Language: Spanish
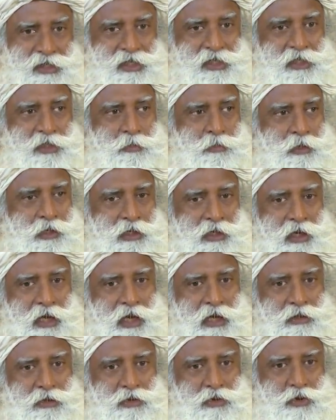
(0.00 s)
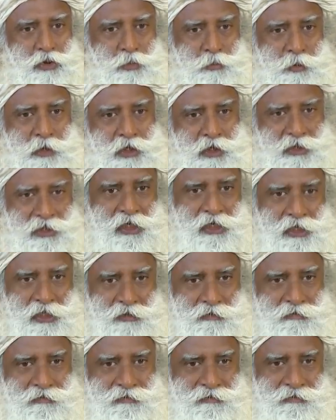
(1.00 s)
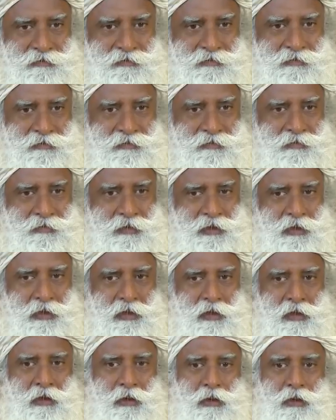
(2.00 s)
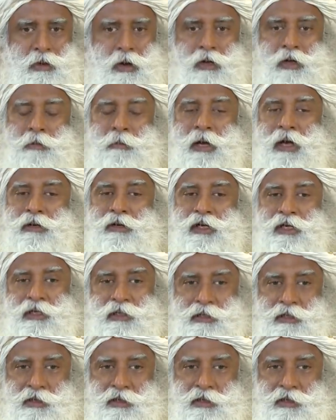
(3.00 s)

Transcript: en estar súper atento, no a nada.